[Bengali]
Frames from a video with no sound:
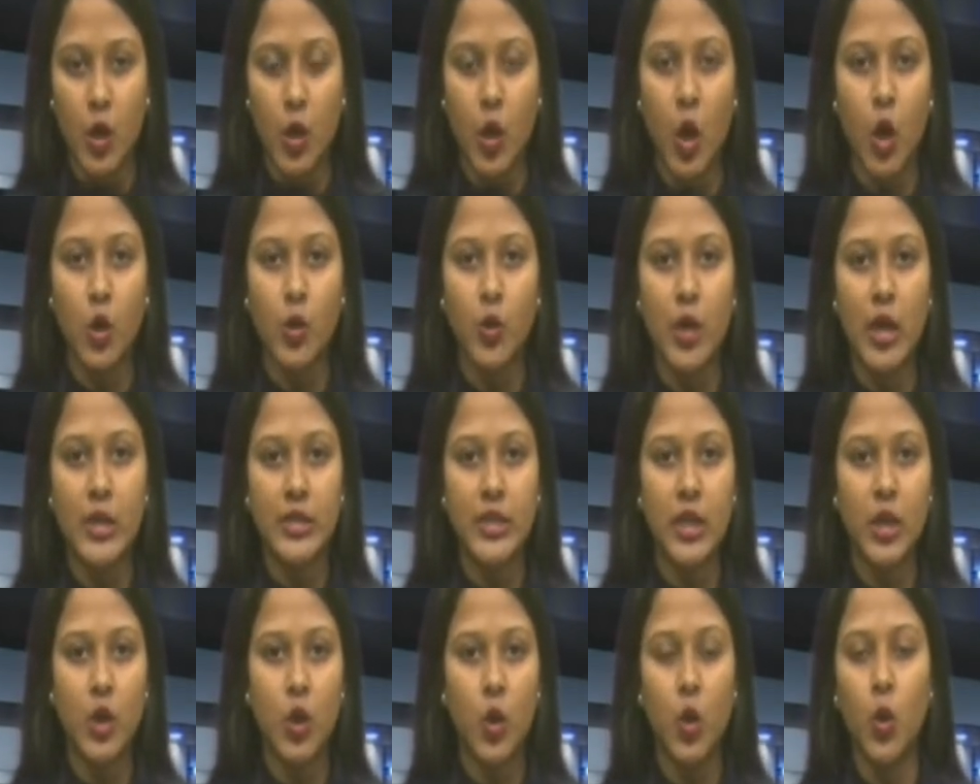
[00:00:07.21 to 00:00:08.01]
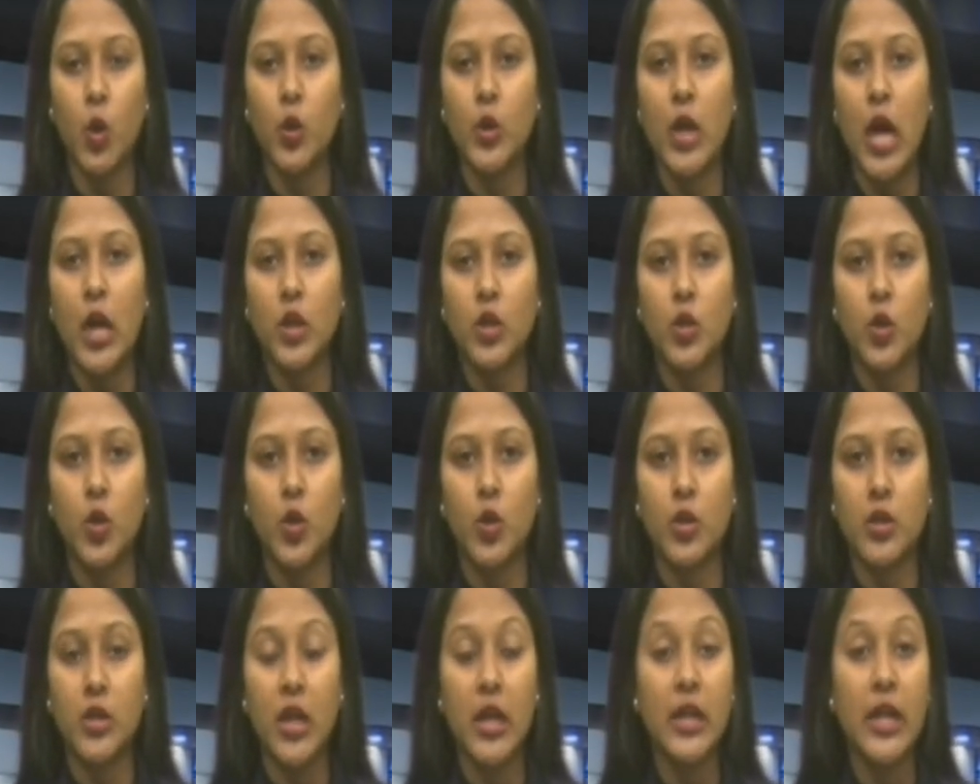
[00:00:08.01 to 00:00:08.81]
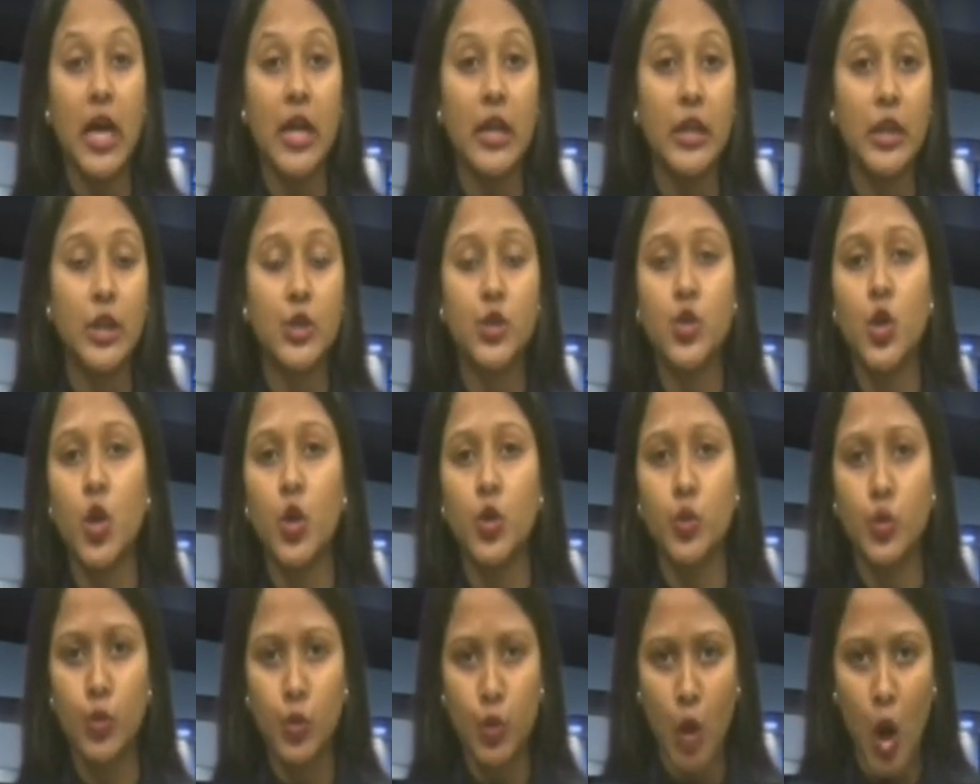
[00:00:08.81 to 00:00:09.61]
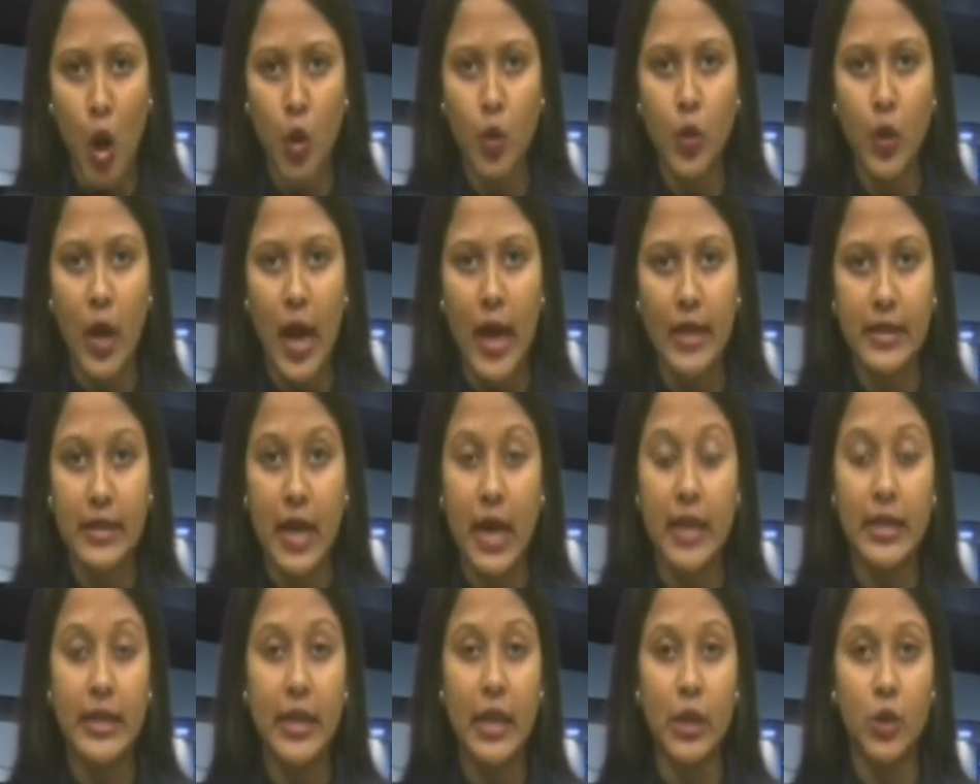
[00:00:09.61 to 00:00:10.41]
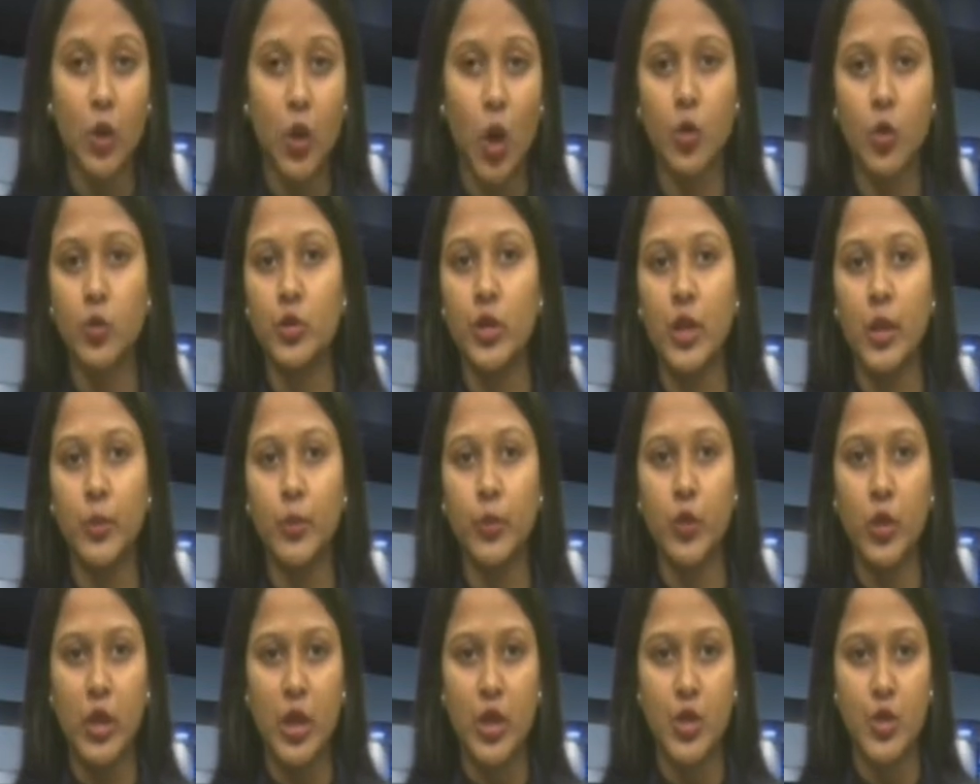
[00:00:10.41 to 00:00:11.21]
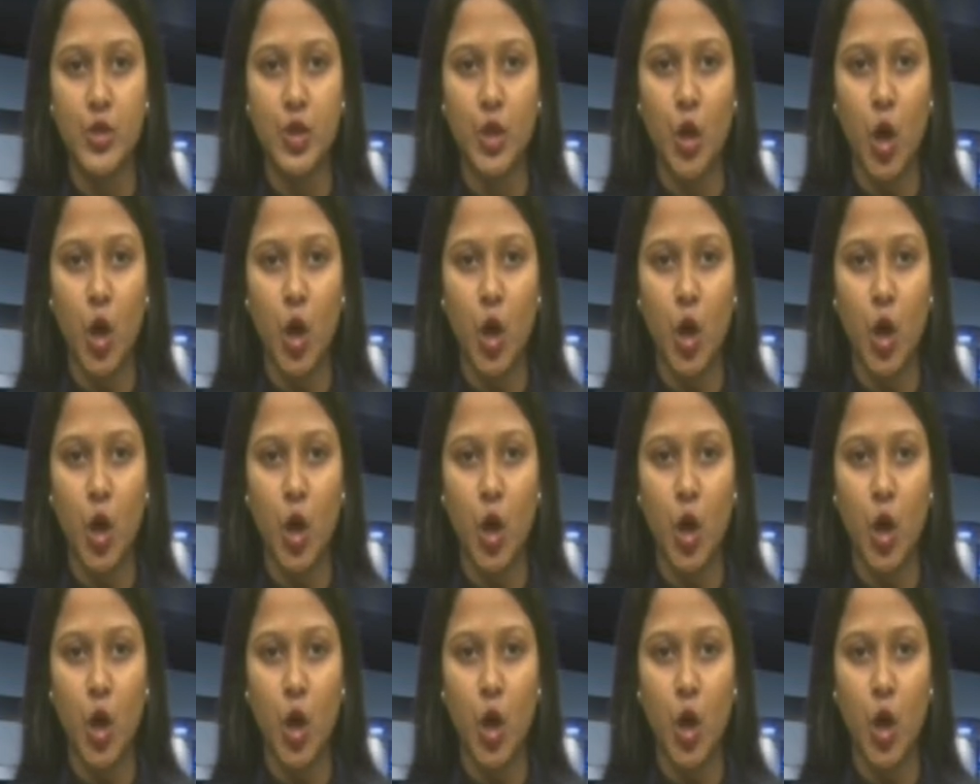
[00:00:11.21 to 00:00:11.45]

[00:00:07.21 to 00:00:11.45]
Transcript: ঘটনাটি খুন আত্মহত্যা না নিছক দুর্ঘটনা তা নিয়ে দ্বন্দ্বে পুলিশ